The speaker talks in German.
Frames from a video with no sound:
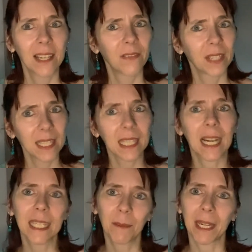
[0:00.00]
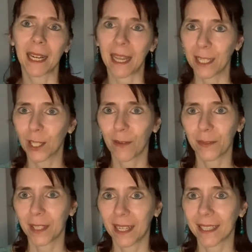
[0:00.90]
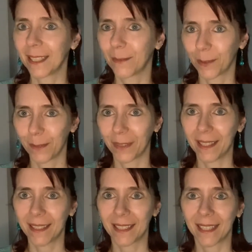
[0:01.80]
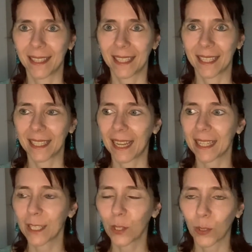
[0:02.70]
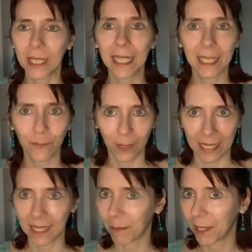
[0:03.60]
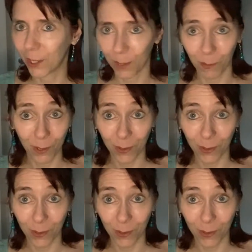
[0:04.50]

wenn ich einer meiner Leidenschaften nachgehe für eine Weile, dann, dann hat das noch nie darin versagt, meine Stimmung zu